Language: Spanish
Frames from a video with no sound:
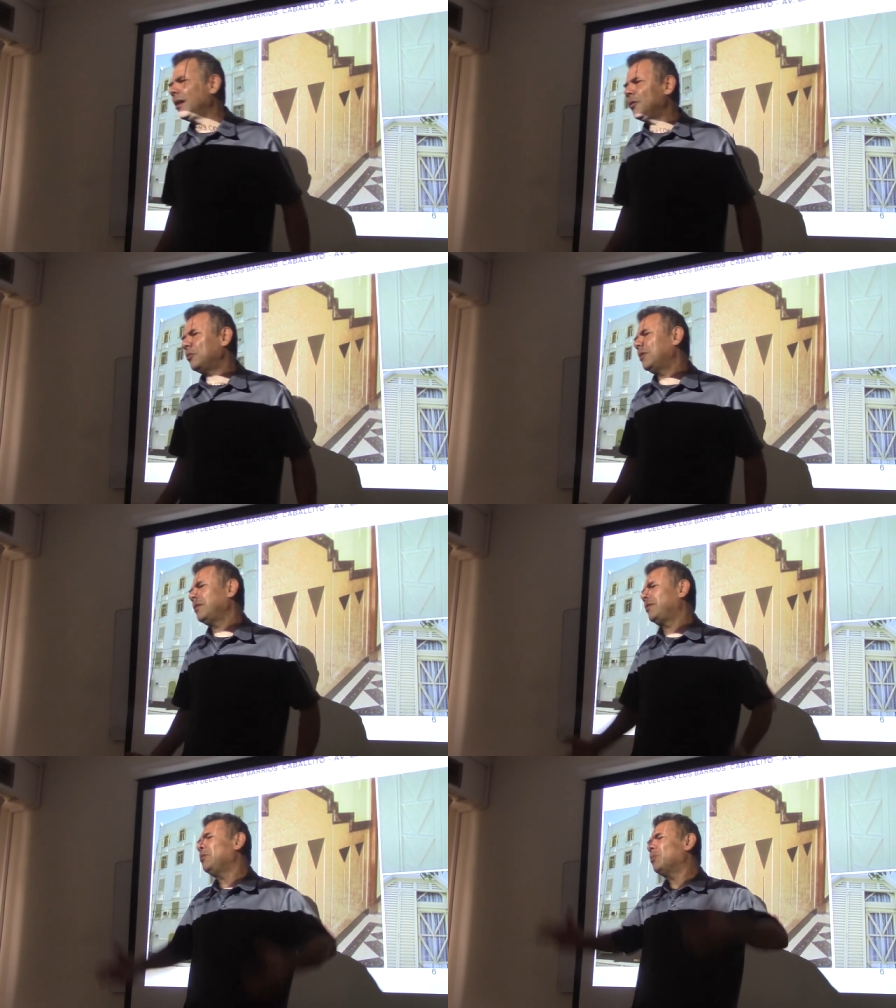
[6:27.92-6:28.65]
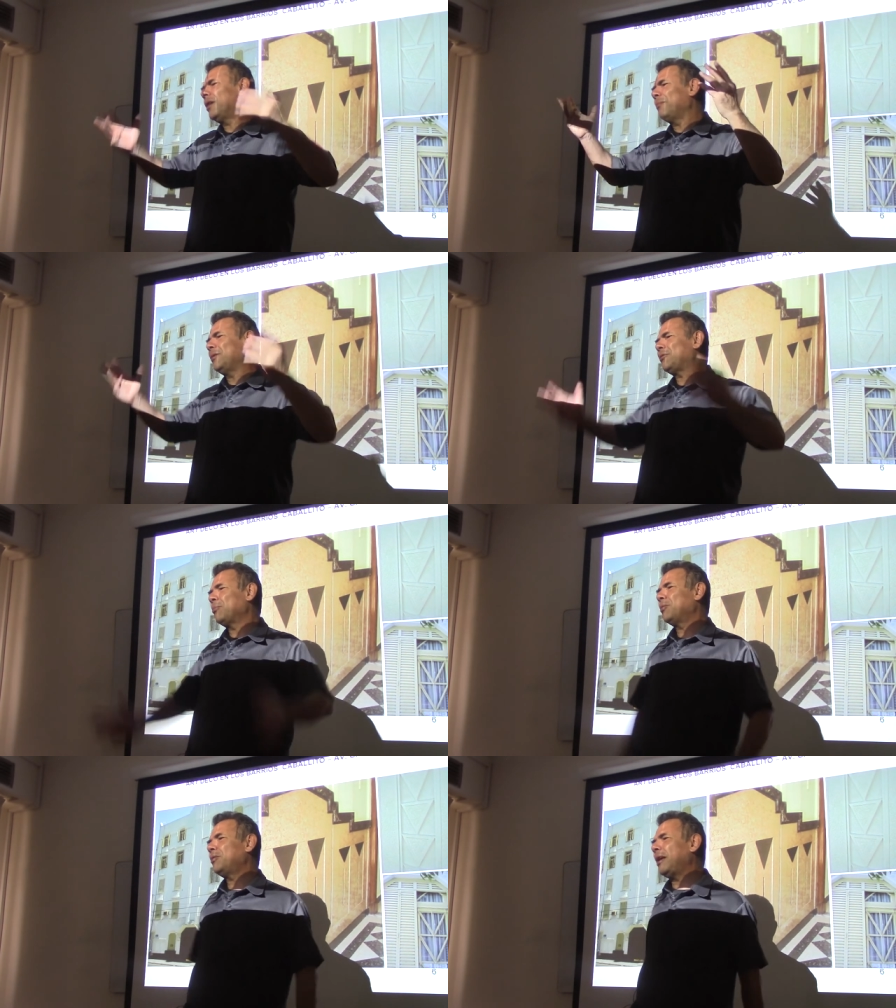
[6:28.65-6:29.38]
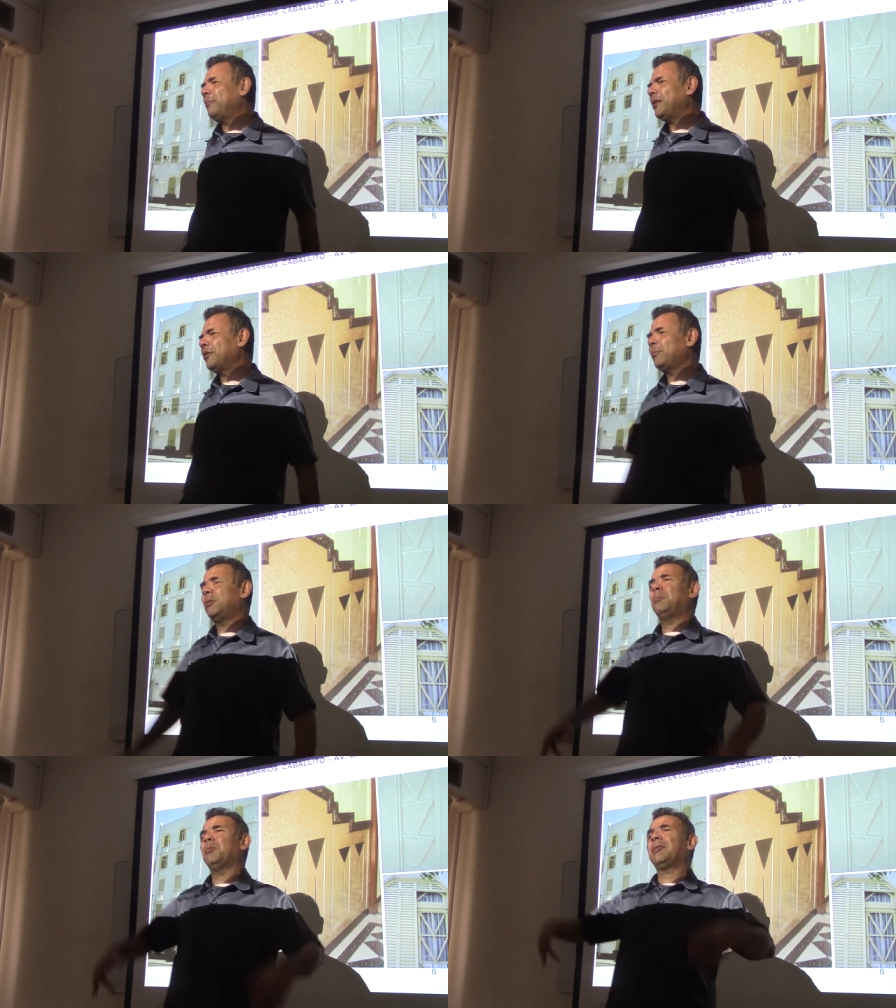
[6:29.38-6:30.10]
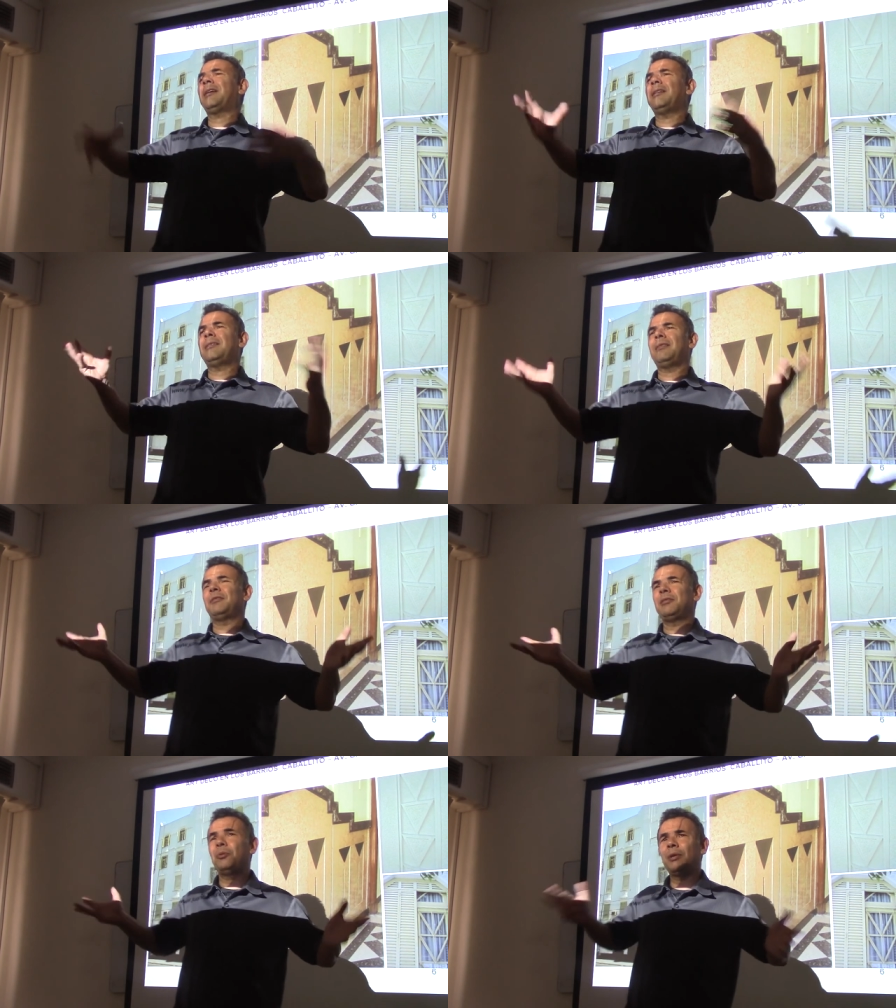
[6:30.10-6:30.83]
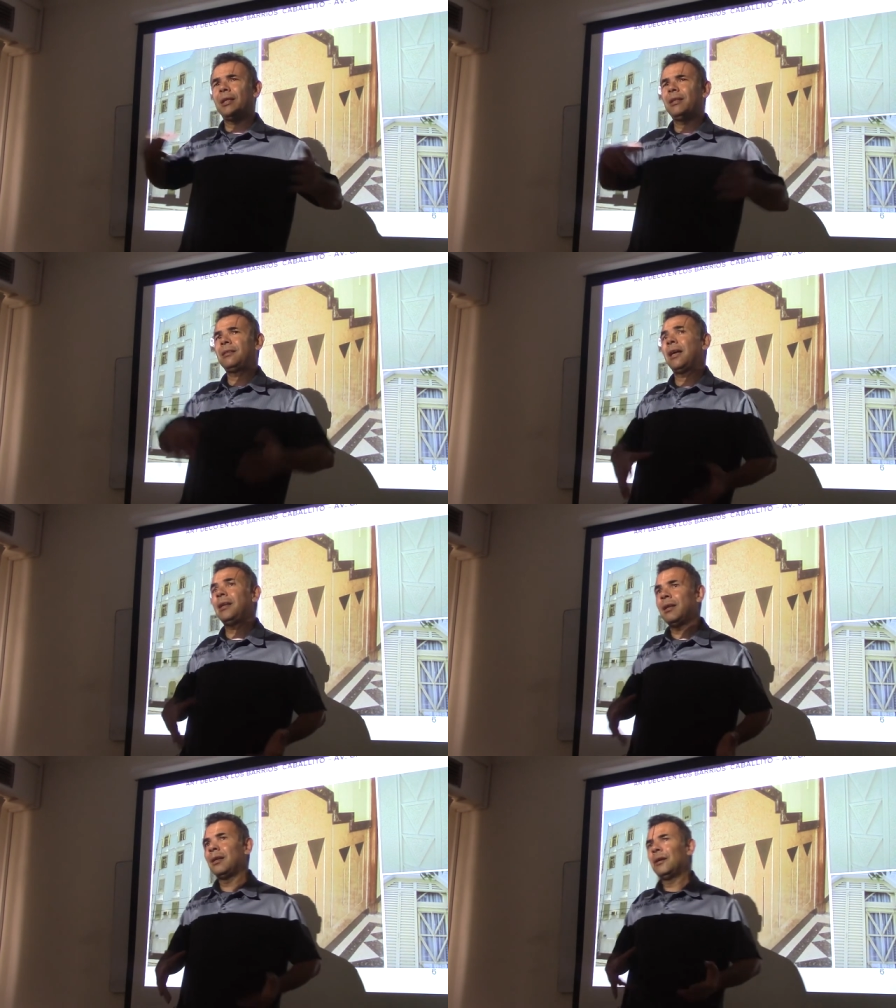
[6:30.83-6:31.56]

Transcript: o del sigura mesopotámico, pero ¿por qué decir de style?